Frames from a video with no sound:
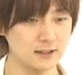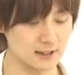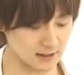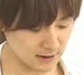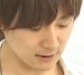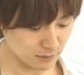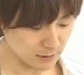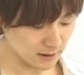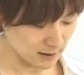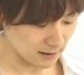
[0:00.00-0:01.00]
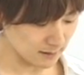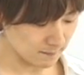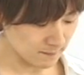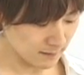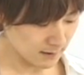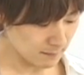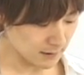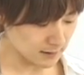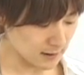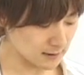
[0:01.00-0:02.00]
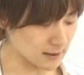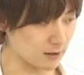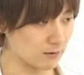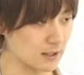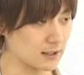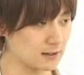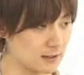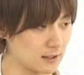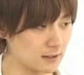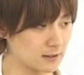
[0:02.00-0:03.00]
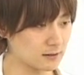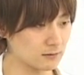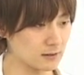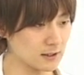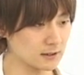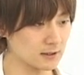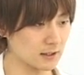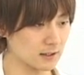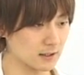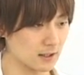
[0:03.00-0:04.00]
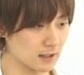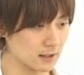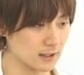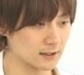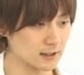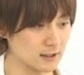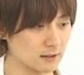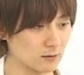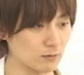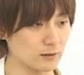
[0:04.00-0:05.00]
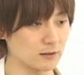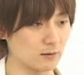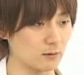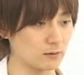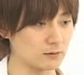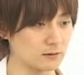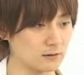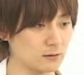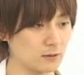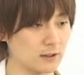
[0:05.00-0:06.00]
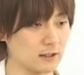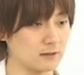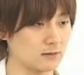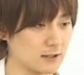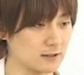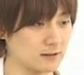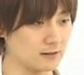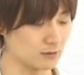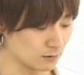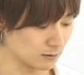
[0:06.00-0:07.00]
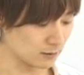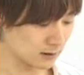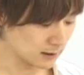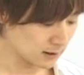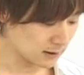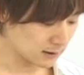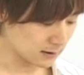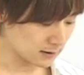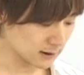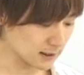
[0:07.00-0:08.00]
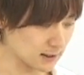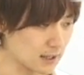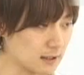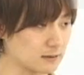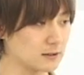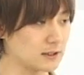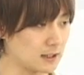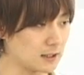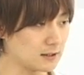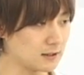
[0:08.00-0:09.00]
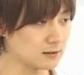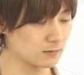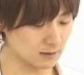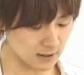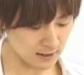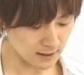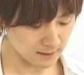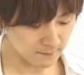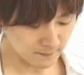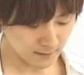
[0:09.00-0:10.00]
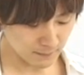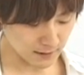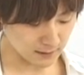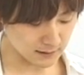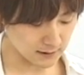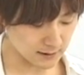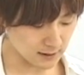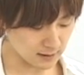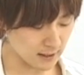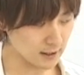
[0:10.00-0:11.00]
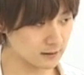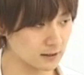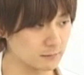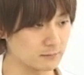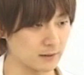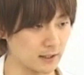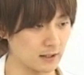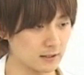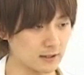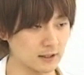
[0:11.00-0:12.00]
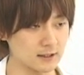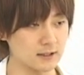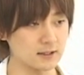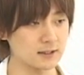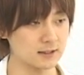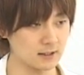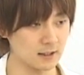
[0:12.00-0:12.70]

写真を見て、まあ、デッサンを描いてでそのデッサンから毛先がどこにこう動いてるのかっていうのをしっかり把握してでそこからまあ実際にダイアグラムまで形にし